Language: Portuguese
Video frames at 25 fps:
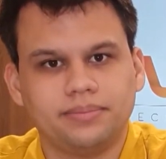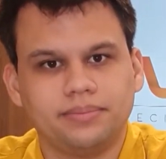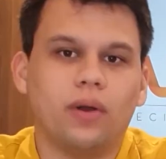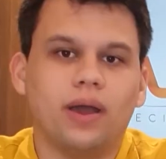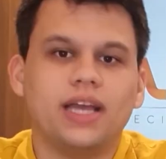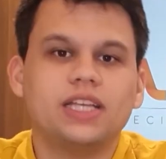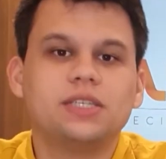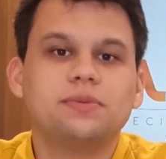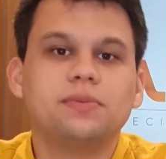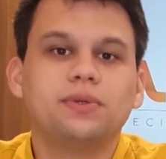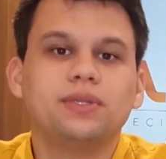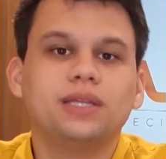
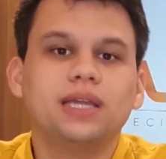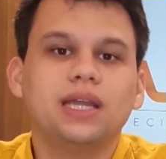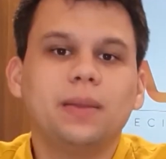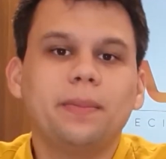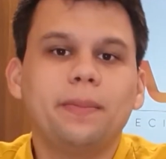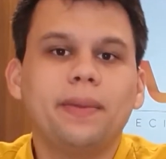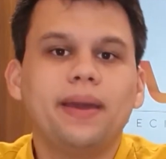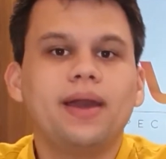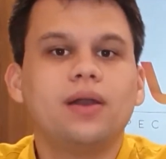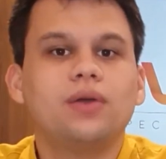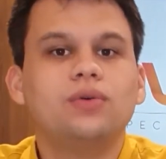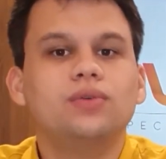Respondendo à
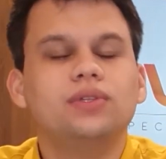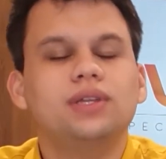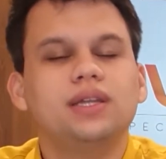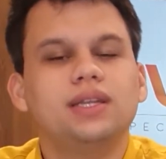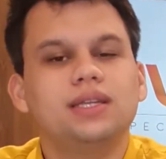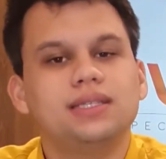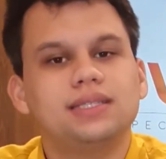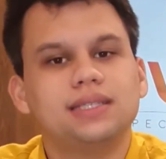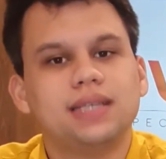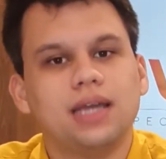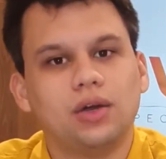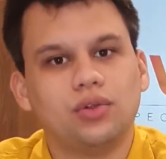pergunta
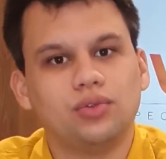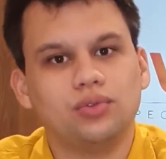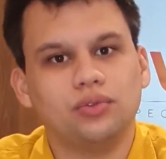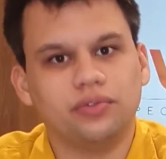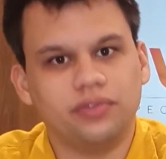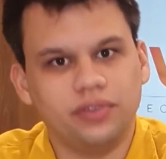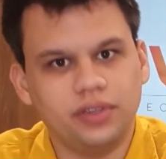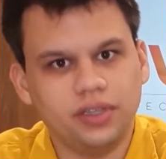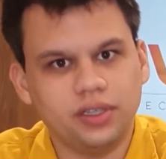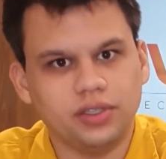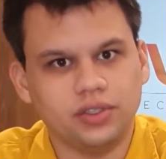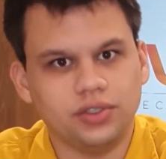inicial do
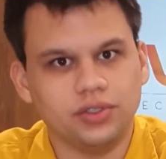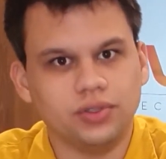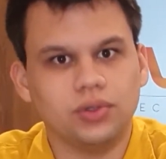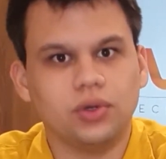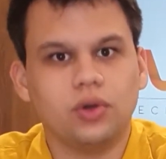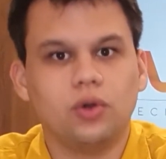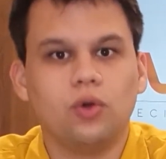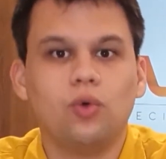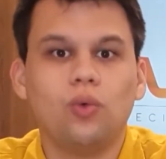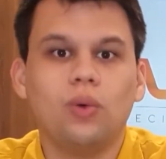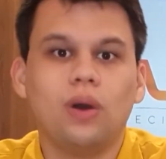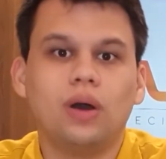vídeo,
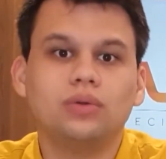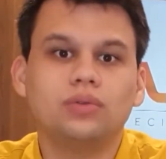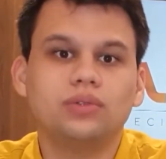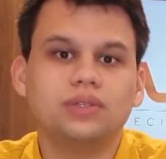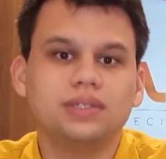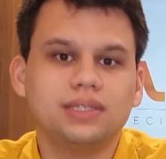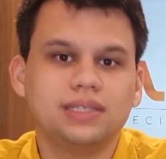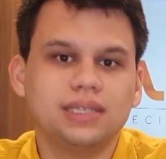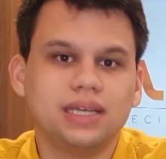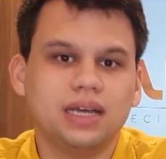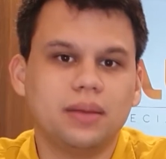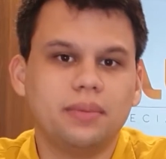o
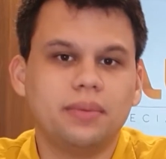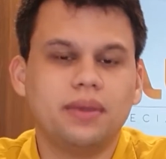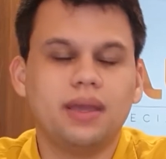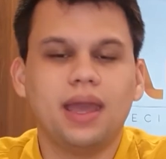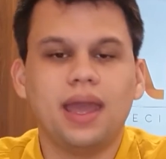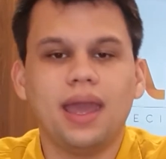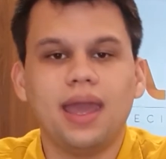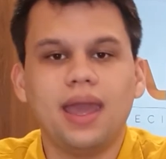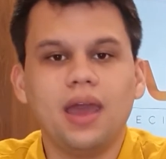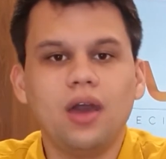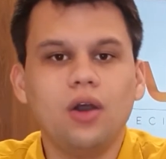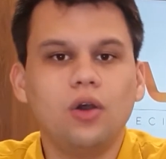autoexame
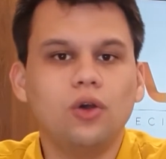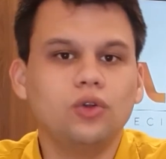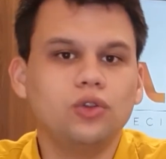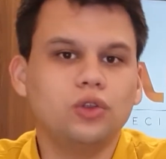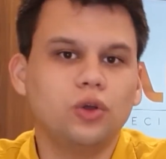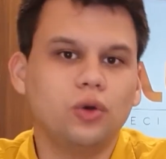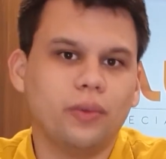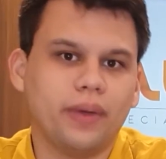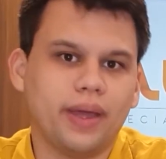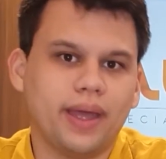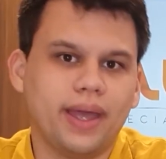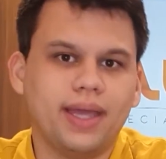é ou
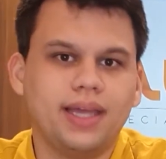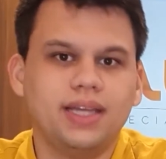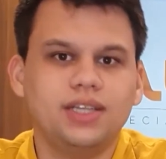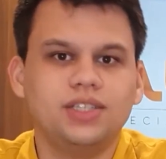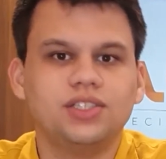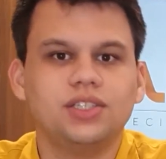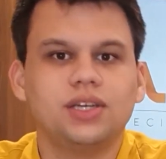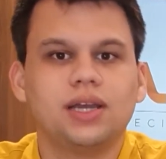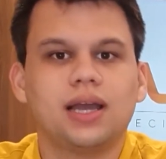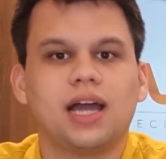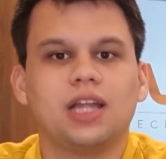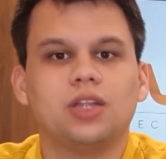não é
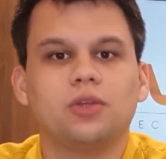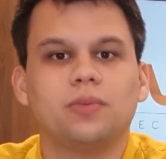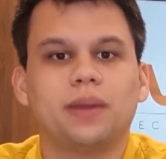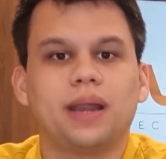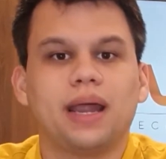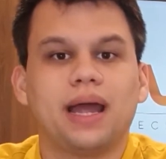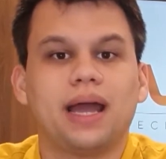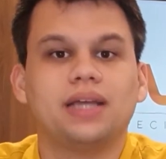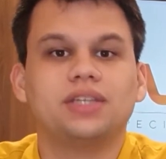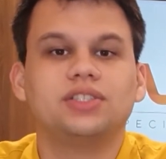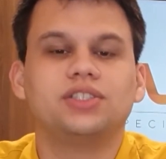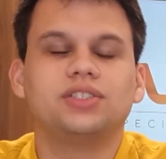indicado para
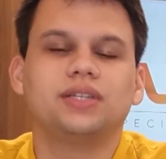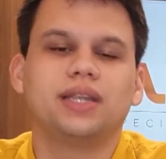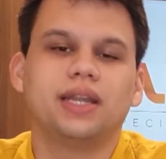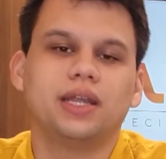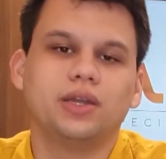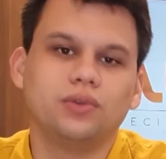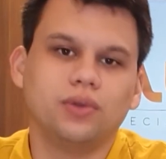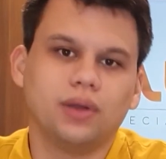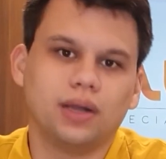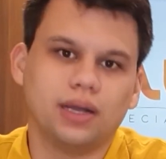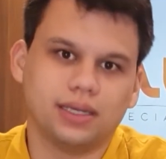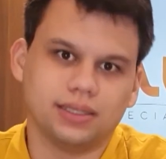rastreio
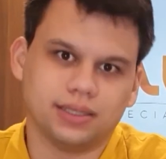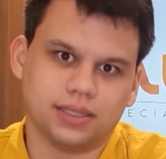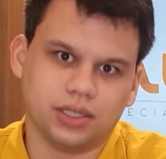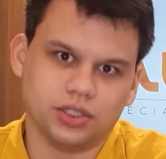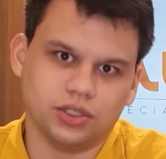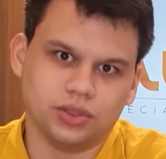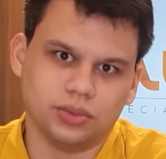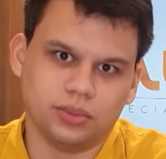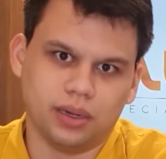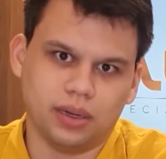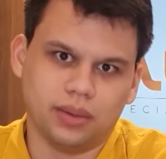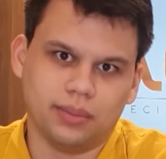do câncer
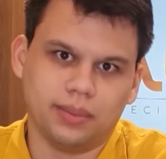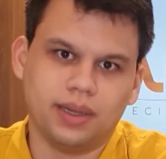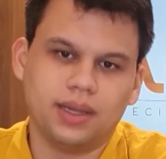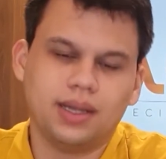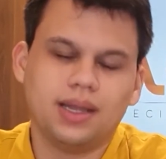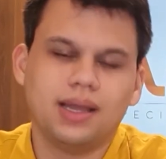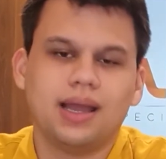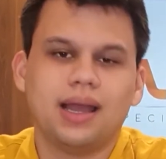de mama?